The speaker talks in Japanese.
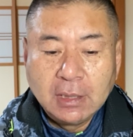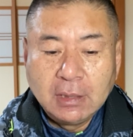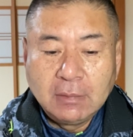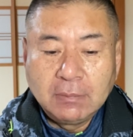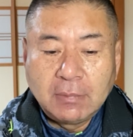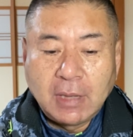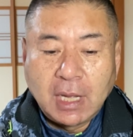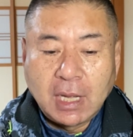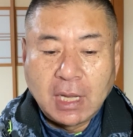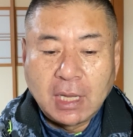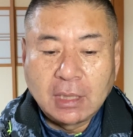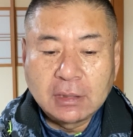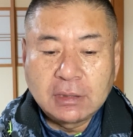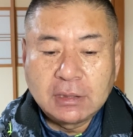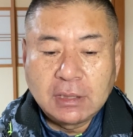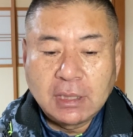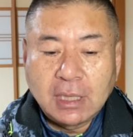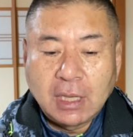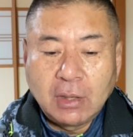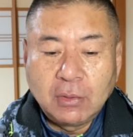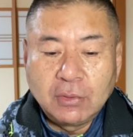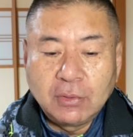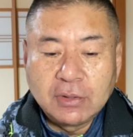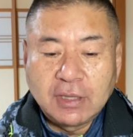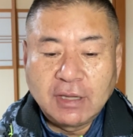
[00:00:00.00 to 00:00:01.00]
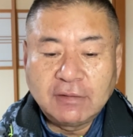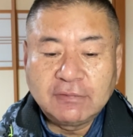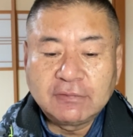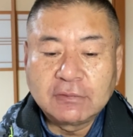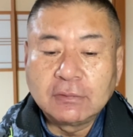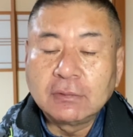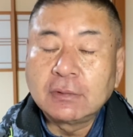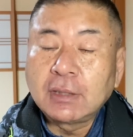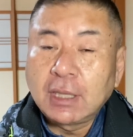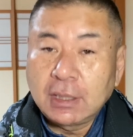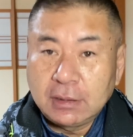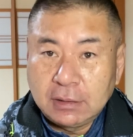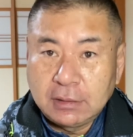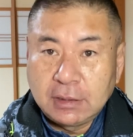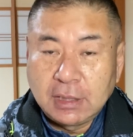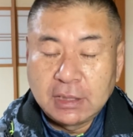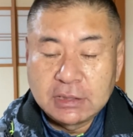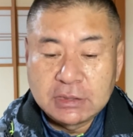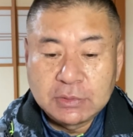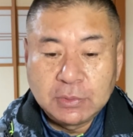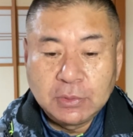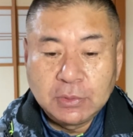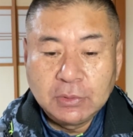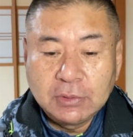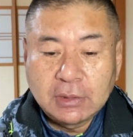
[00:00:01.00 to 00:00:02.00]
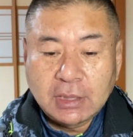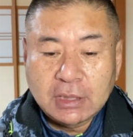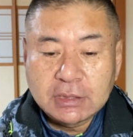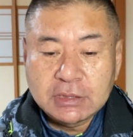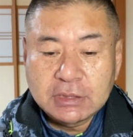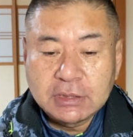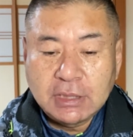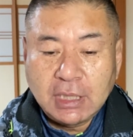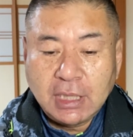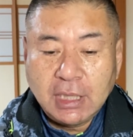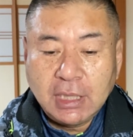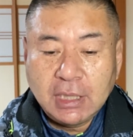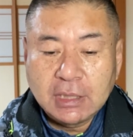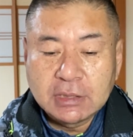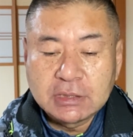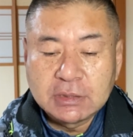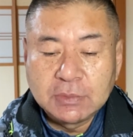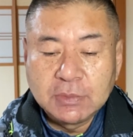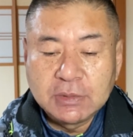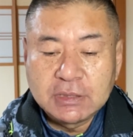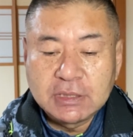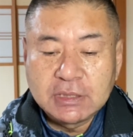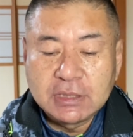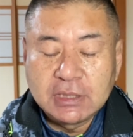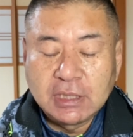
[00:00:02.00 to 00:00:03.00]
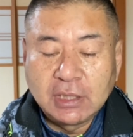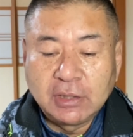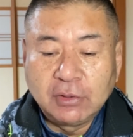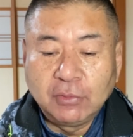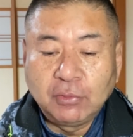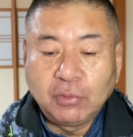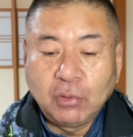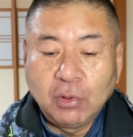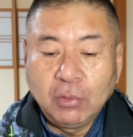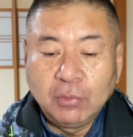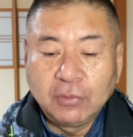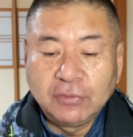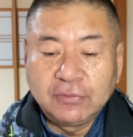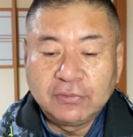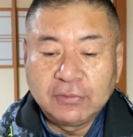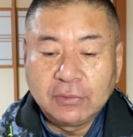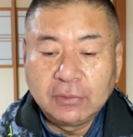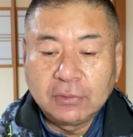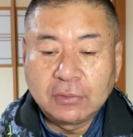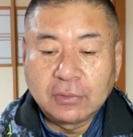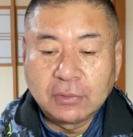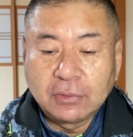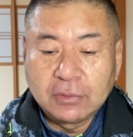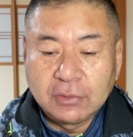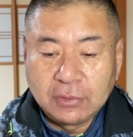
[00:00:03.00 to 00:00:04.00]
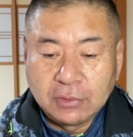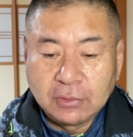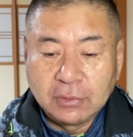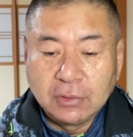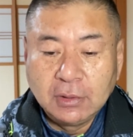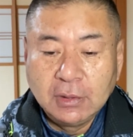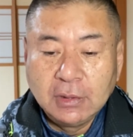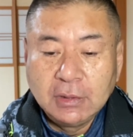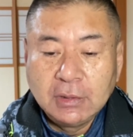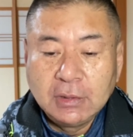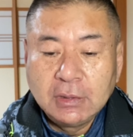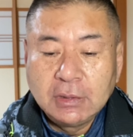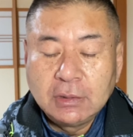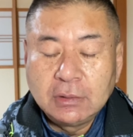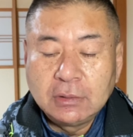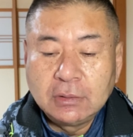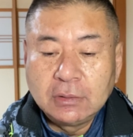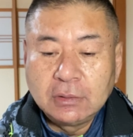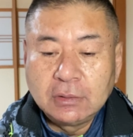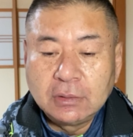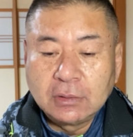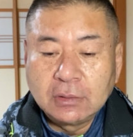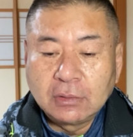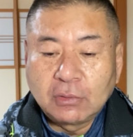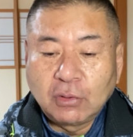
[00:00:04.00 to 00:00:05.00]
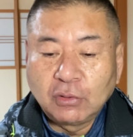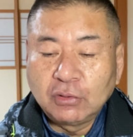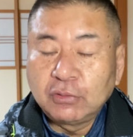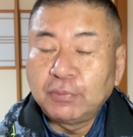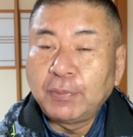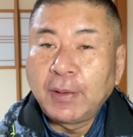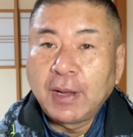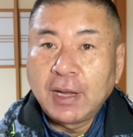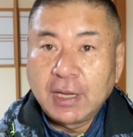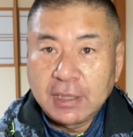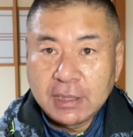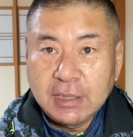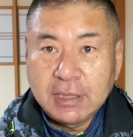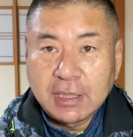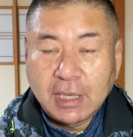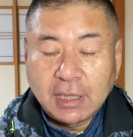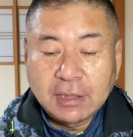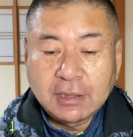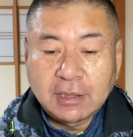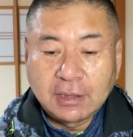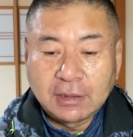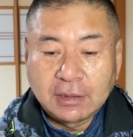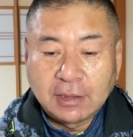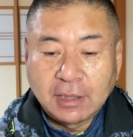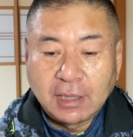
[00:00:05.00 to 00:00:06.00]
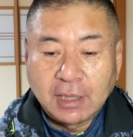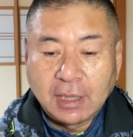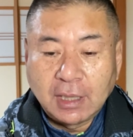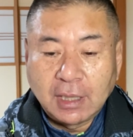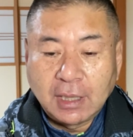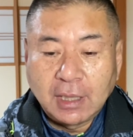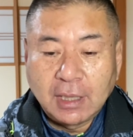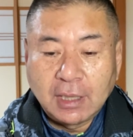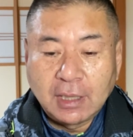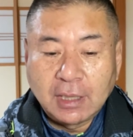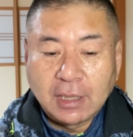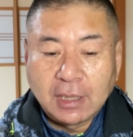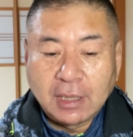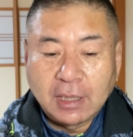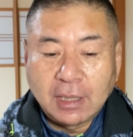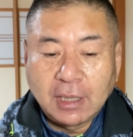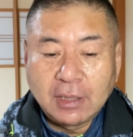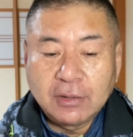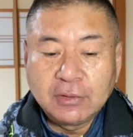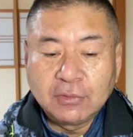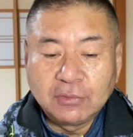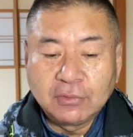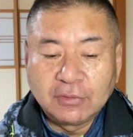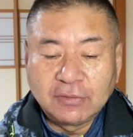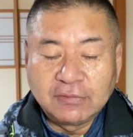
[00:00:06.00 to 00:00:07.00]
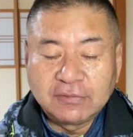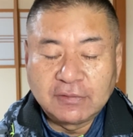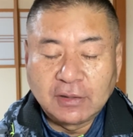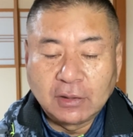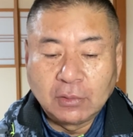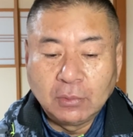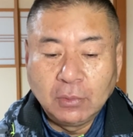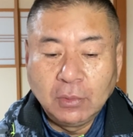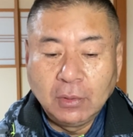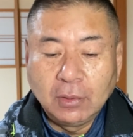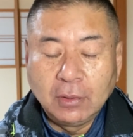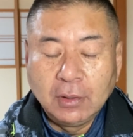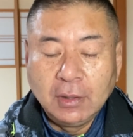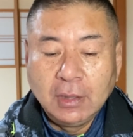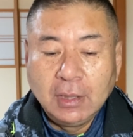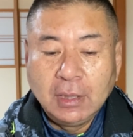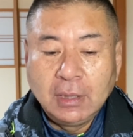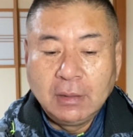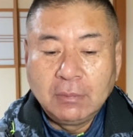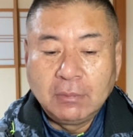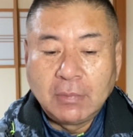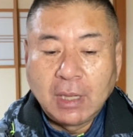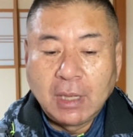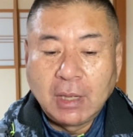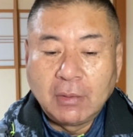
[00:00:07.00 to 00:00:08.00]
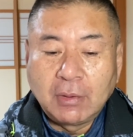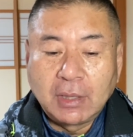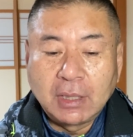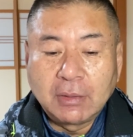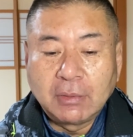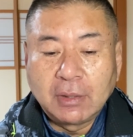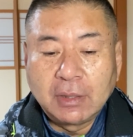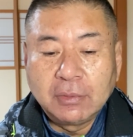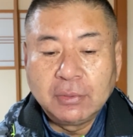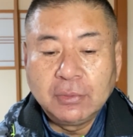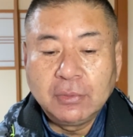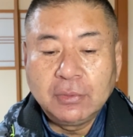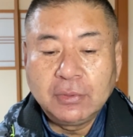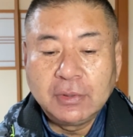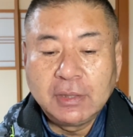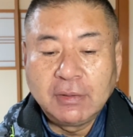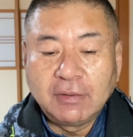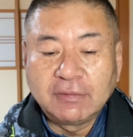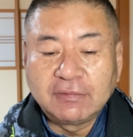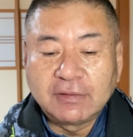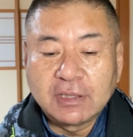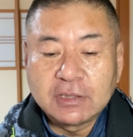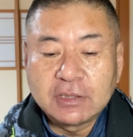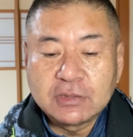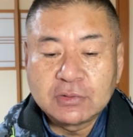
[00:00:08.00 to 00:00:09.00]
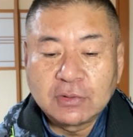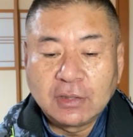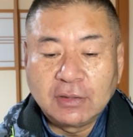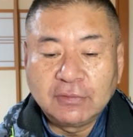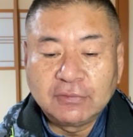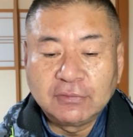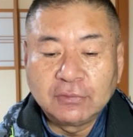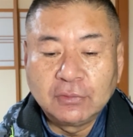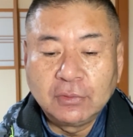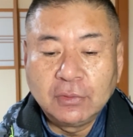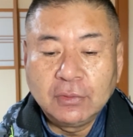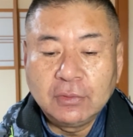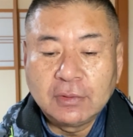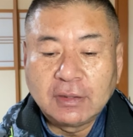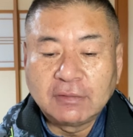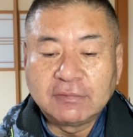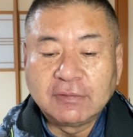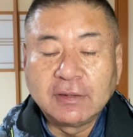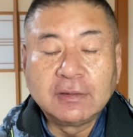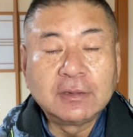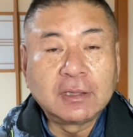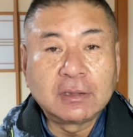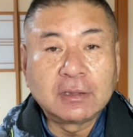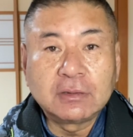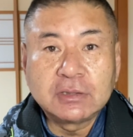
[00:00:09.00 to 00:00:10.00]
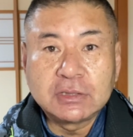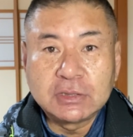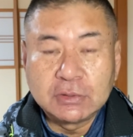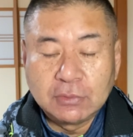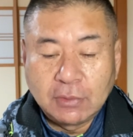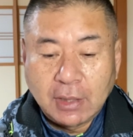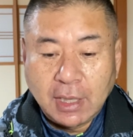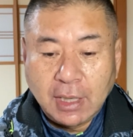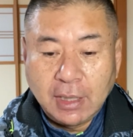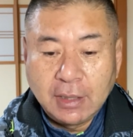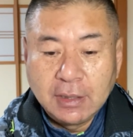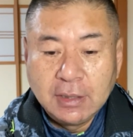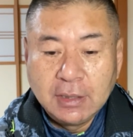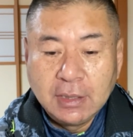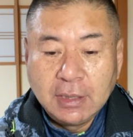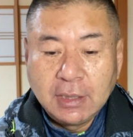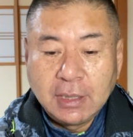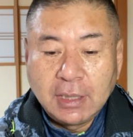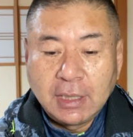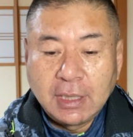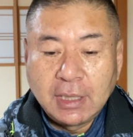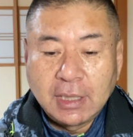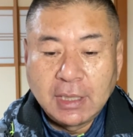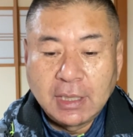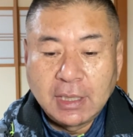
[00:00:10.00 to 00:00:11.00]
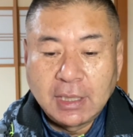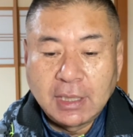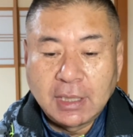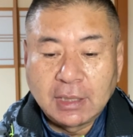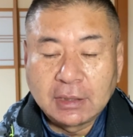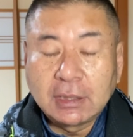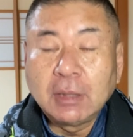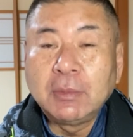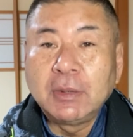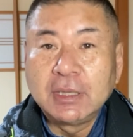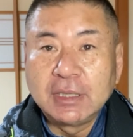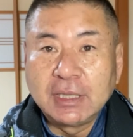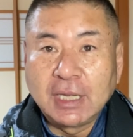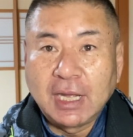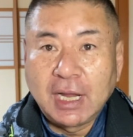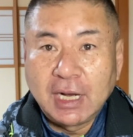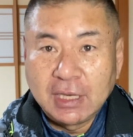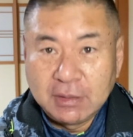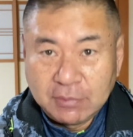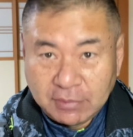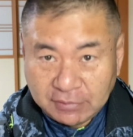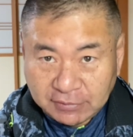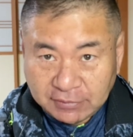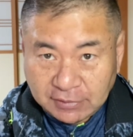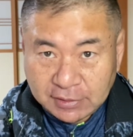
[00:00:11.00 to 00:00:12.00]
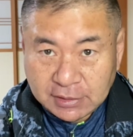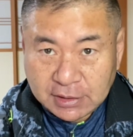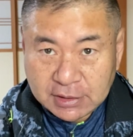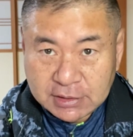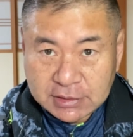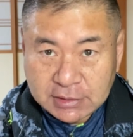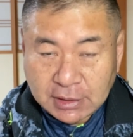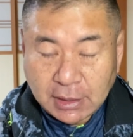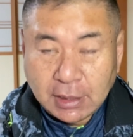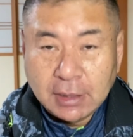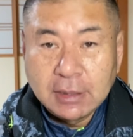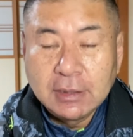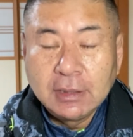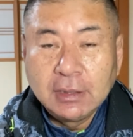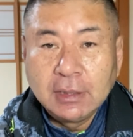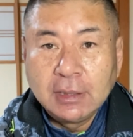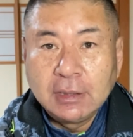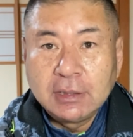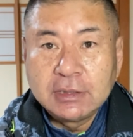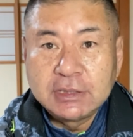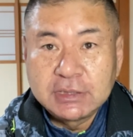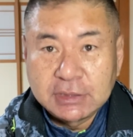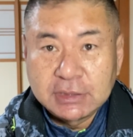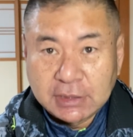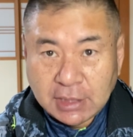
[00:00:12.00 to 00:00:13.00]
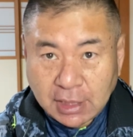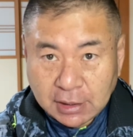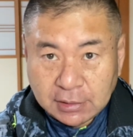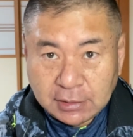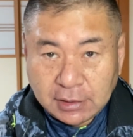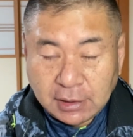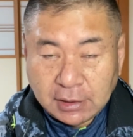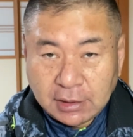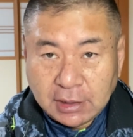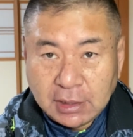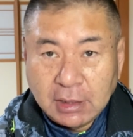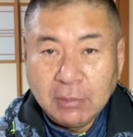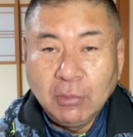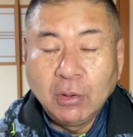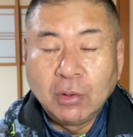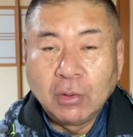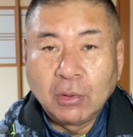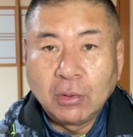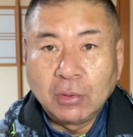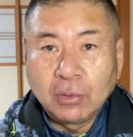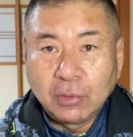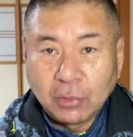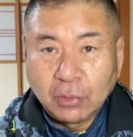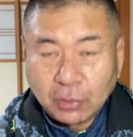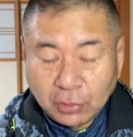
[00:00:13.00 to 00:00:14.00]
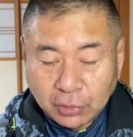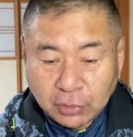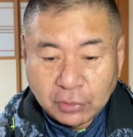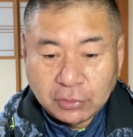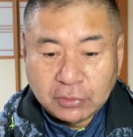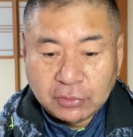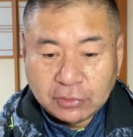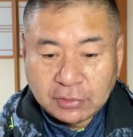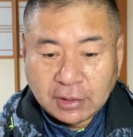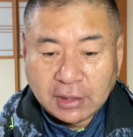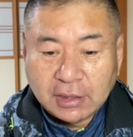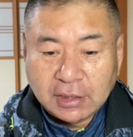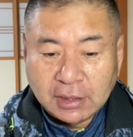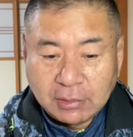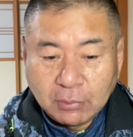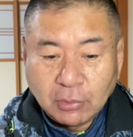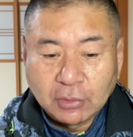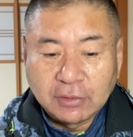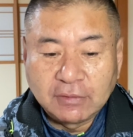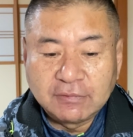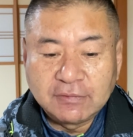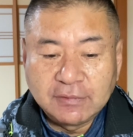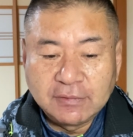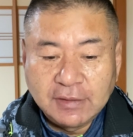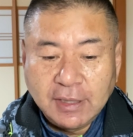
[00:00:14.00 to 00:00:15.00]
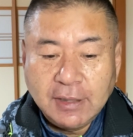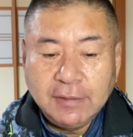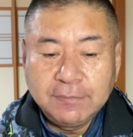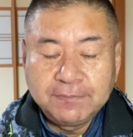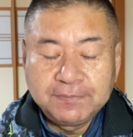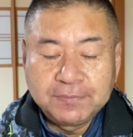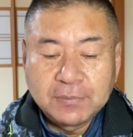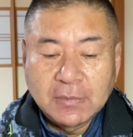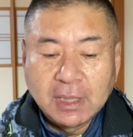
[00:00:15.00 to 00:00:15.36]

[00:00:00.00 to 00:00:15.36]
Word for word: まあ、空き家を安く買って自分たちで地道にリフォームするというコスパがいいやり方があるようですけども、まあ我々夫婦には最初からそのような選択肢はあ頭にありませんでした。時間的にも労力的にもですね。